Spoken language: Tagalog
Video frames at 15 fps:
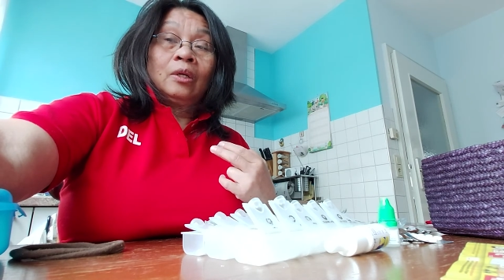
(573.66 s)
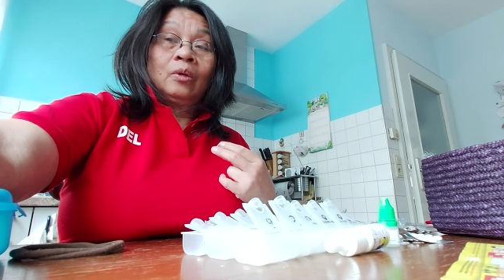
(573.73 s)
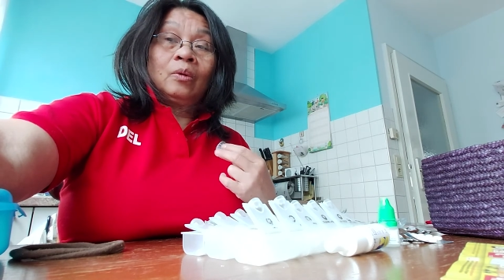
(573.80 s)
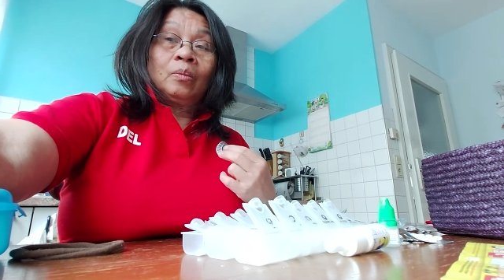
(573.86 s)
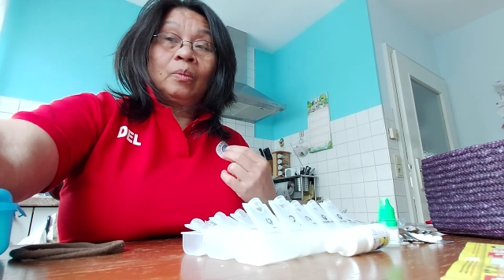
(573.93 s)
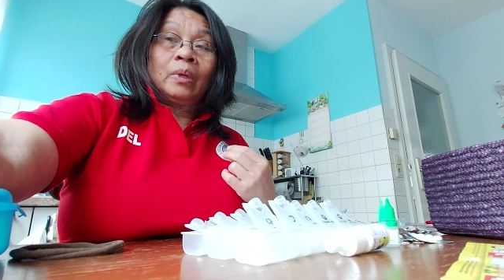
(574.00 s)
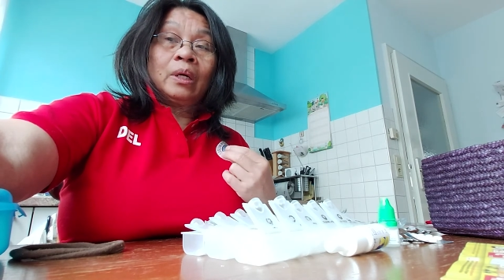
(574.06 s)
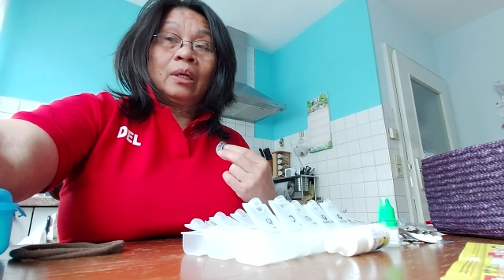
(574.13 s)

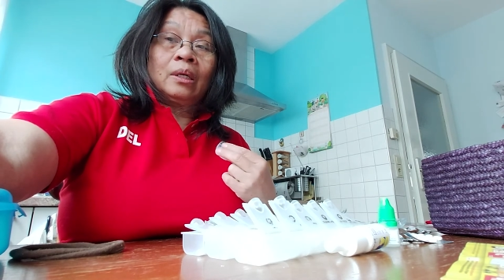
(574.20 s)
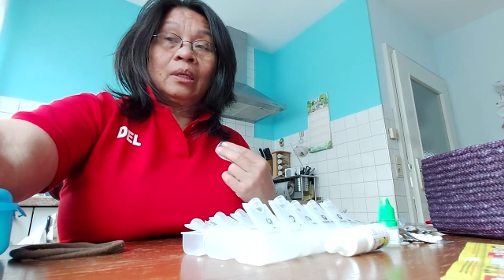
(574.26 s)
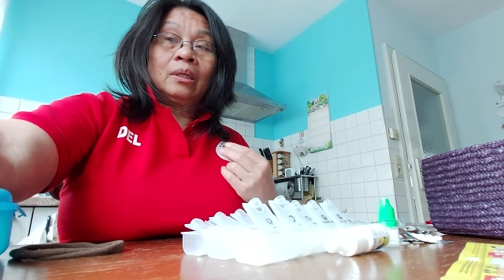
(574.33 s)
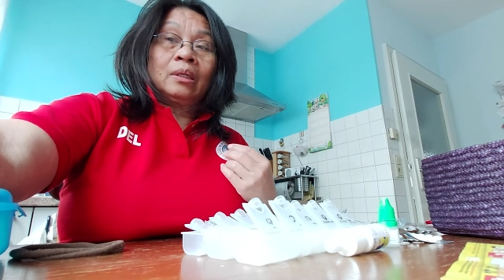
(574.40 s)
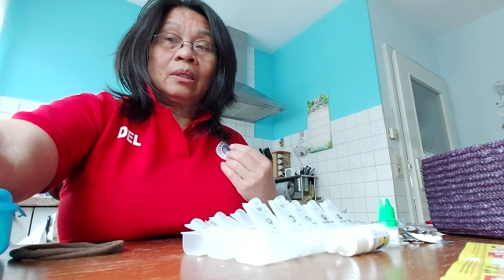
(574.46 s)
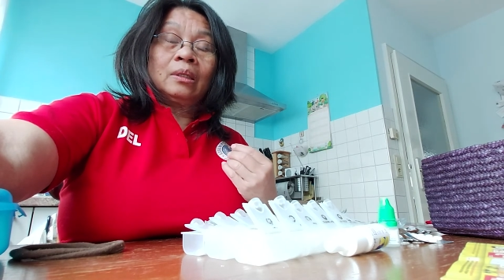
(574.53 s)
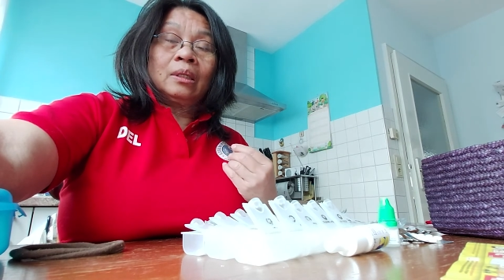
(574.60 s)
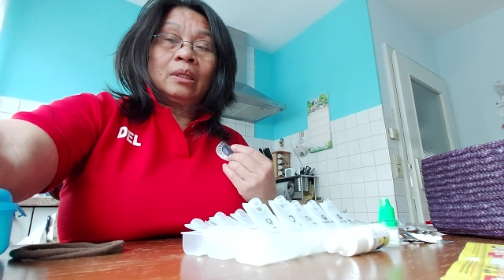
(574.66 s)
yung bang
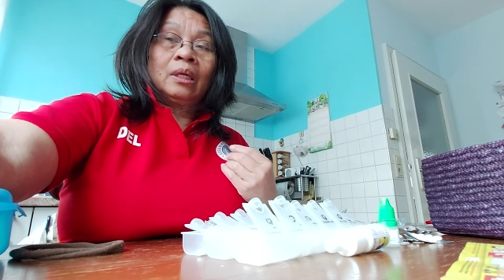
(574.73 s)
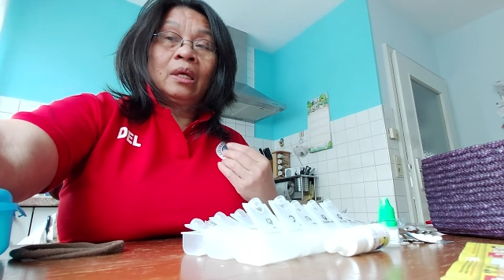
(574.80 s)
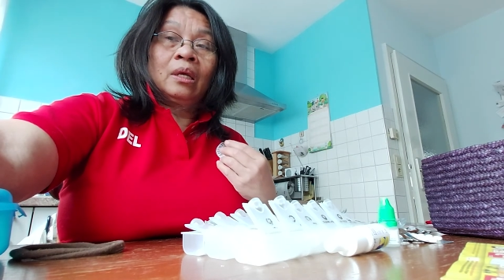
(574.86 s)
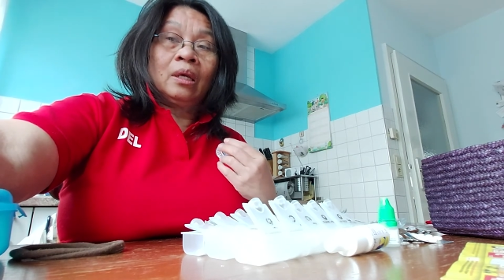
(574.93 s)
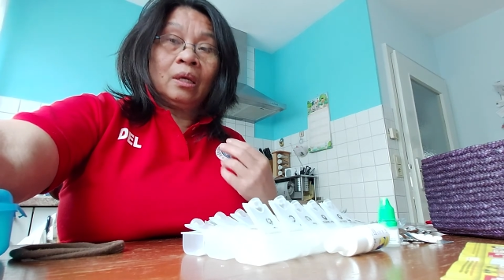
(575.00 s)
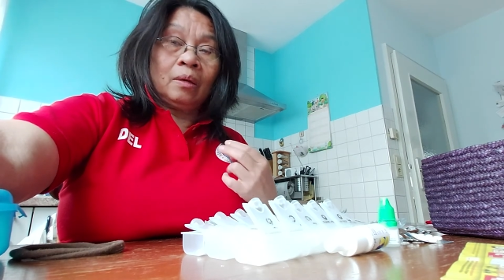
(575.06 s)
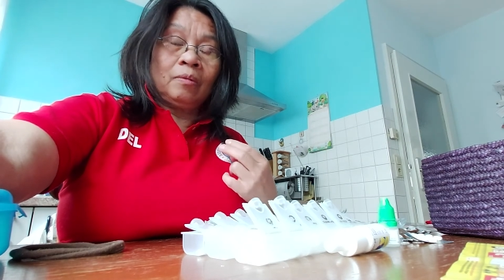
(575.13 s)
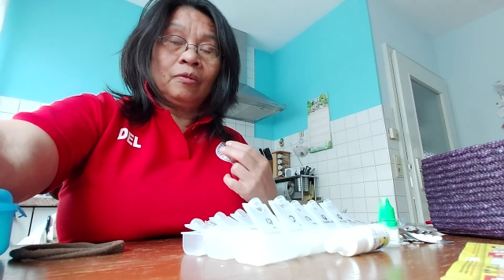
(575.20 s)

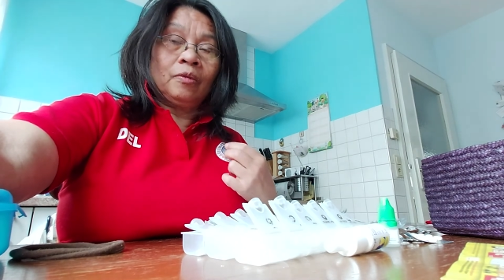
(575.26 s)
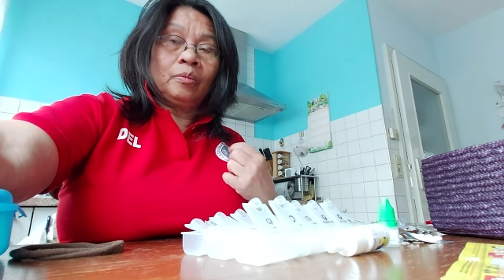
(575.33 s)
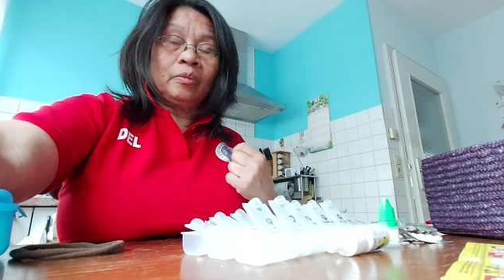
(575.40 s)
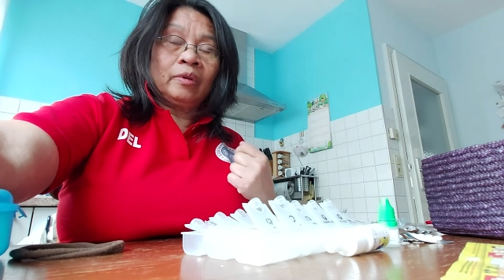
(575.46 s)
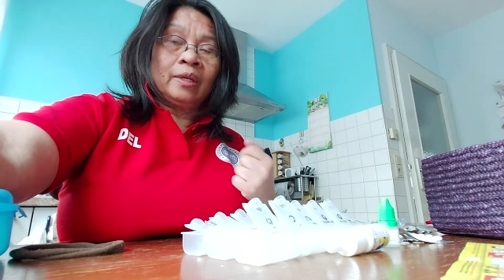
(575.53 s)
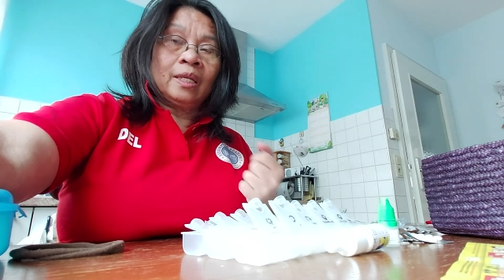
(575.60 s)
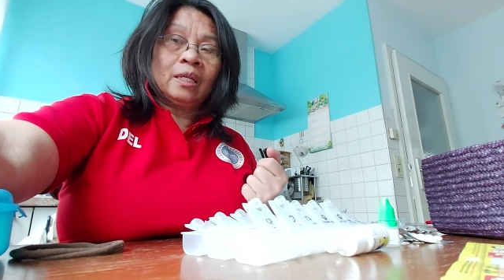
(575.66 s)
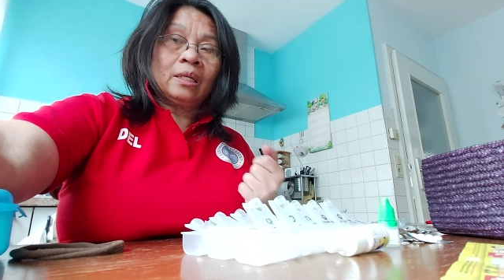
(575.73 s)
heavy
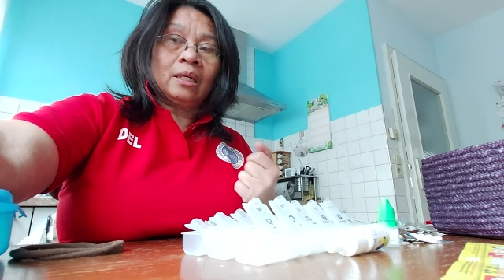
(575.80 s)
meal.